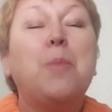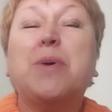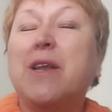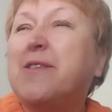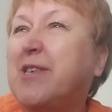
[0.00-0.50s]

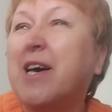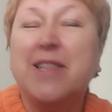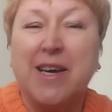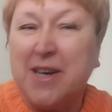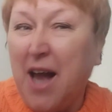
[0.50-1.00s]

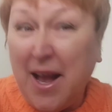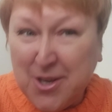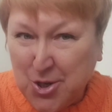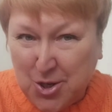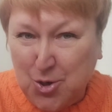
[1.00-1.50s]
прилетел
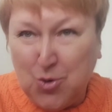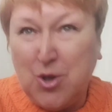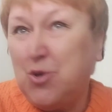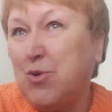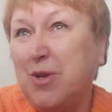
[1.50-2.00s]
раньше,
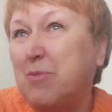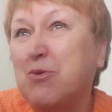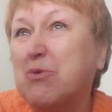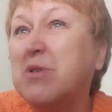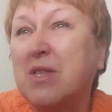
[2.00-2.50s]
что-то чуть ли
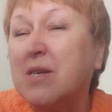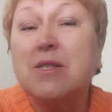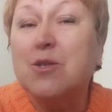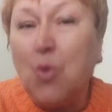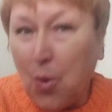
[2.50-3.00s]
минут не на
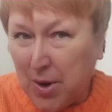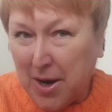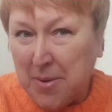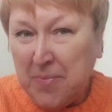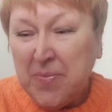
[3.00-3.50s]

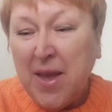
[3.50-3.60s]
40.